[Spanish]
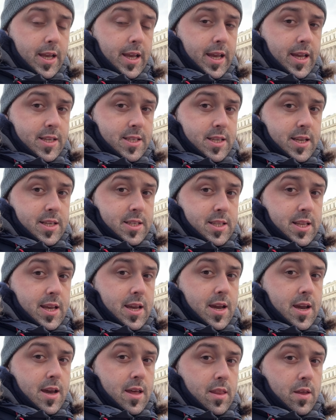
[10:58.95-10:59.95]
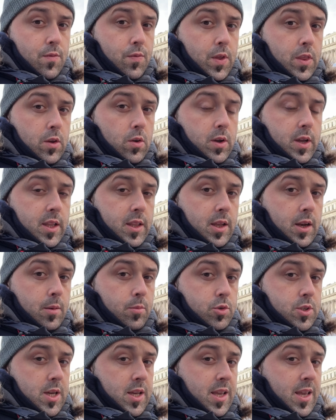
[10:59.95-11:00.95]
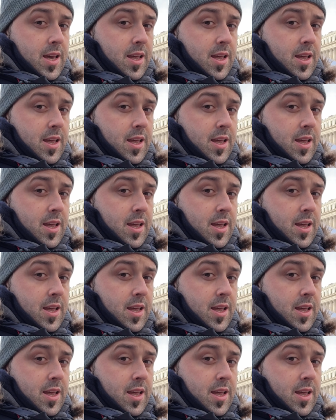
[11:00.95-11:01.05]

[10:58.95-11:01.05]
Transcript: es este edificio que tenemos aquí.